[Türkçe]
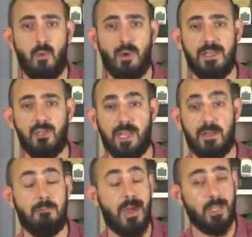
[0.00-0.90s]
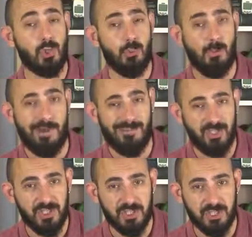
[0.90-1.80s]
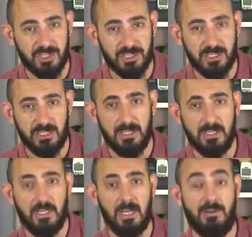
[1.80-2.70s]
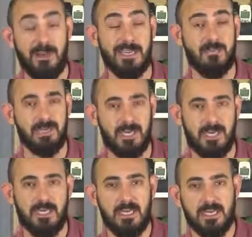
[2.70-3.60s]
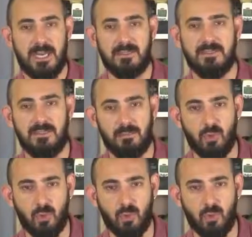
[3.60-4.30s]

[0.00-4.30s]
böylece maksimum hava çıkışını hava akımına katkıda